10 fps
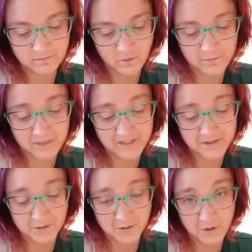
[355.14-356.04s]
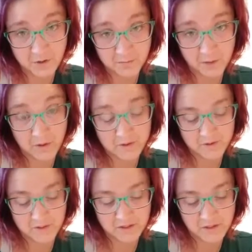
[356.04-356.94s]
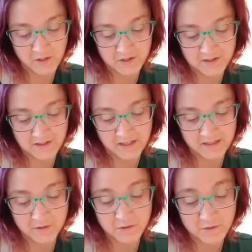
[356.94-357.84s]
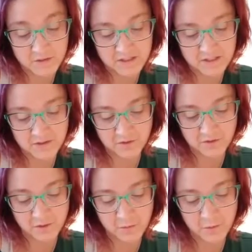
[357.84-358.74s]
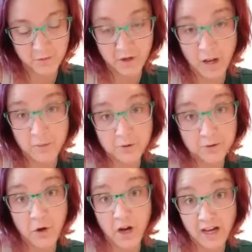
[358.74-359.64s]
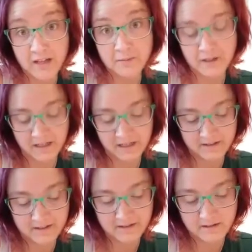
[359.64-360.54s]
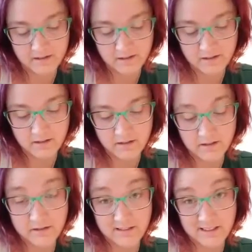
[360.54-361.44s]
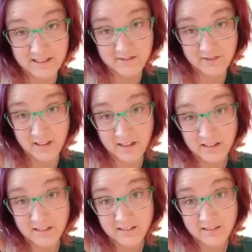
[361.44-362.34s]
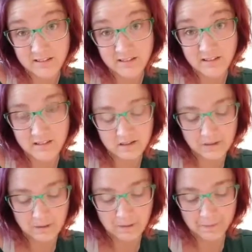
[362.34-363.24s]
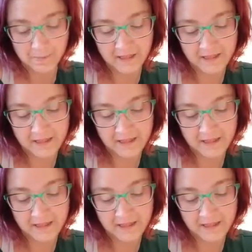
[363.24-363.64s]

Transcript: Um das zu können, brauchst du Entschlossenheit und Durchsetzungsvermögen, aber vor allem eins. Und das wäre? Ein